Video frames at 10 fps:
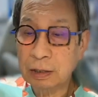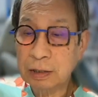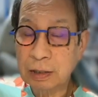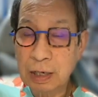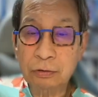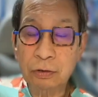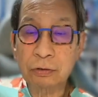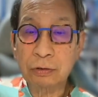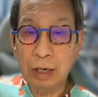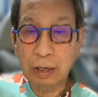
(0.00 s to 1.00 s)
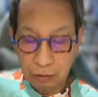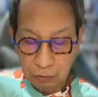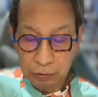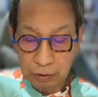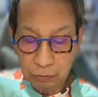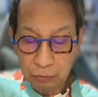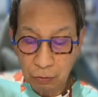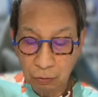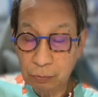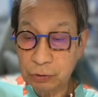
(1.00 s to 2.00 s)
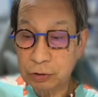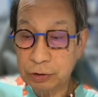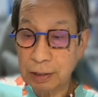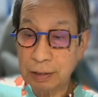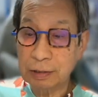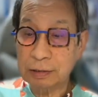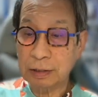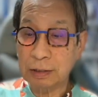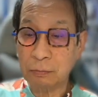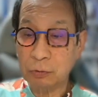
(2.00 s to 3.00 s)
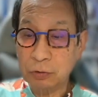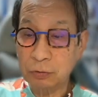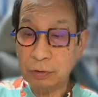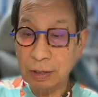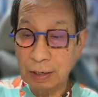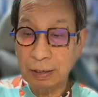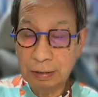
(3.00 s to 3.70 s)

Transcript: 企画というか、こんなこと面白いんじゃないですかねと持ち込んだら、